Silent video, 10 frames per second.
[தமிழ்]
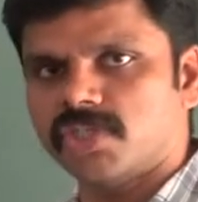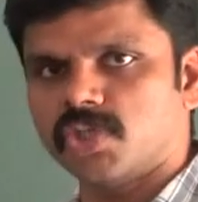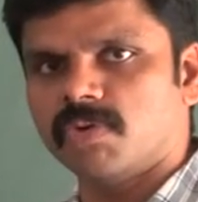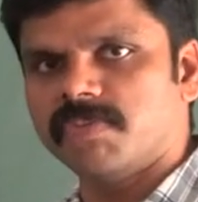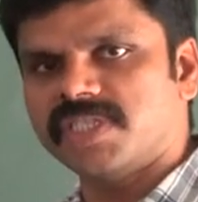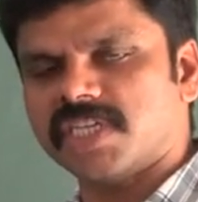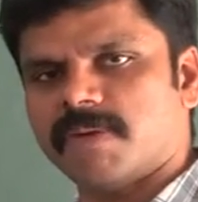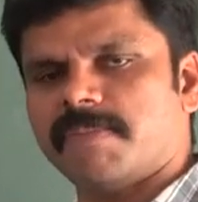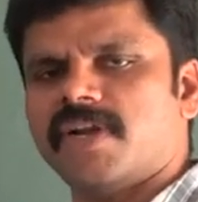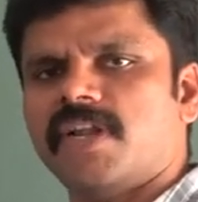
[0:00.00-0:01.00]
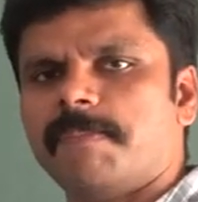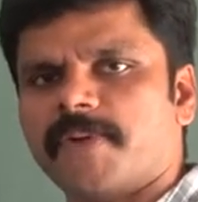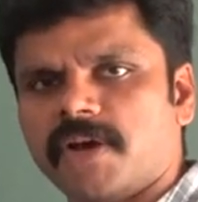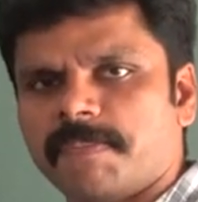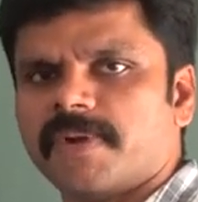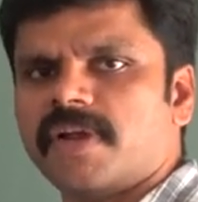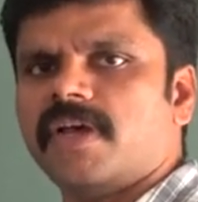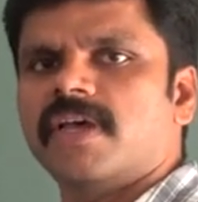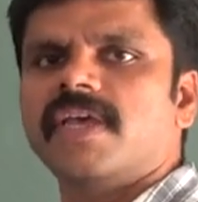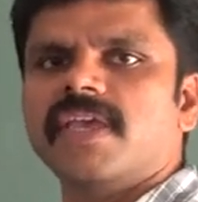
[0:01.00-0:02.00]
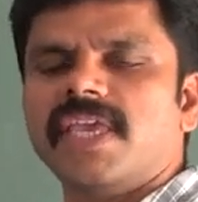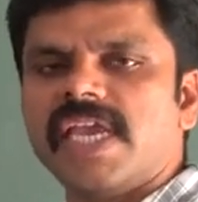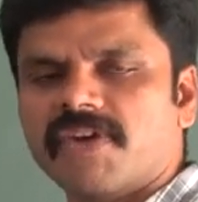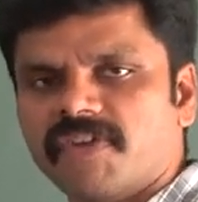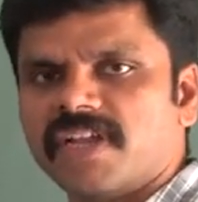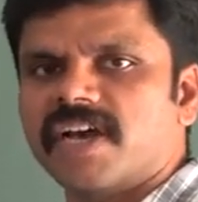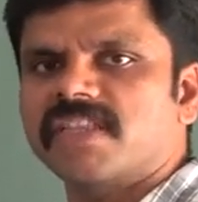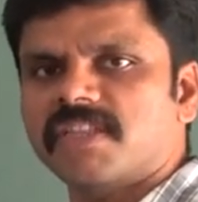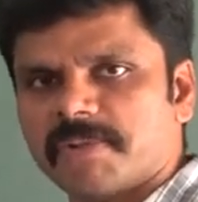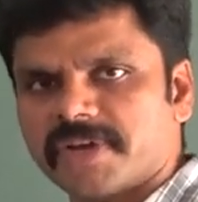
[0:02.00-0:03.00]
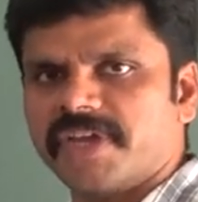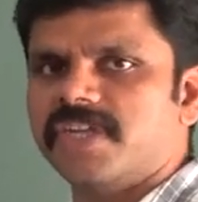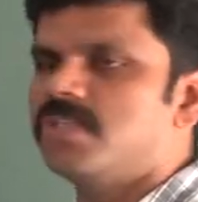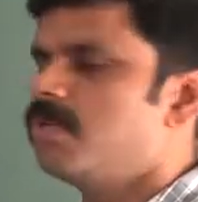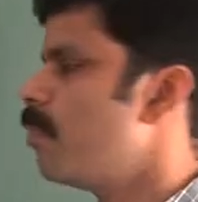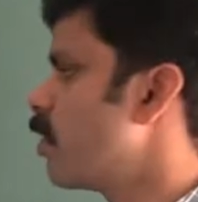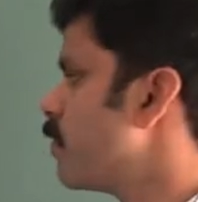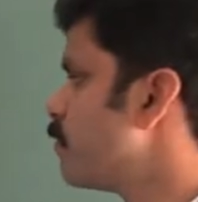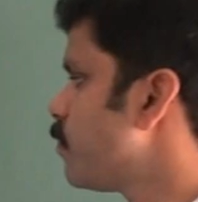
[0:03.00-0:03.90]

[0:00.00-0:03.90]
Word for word: வச்சுக்கோ மிச்ச நம்பரெல்லாம் ப்ராப்பராக ஈக்குவலுக்கு அந்த பக்கம் எடுத்துகிட்டு போங்க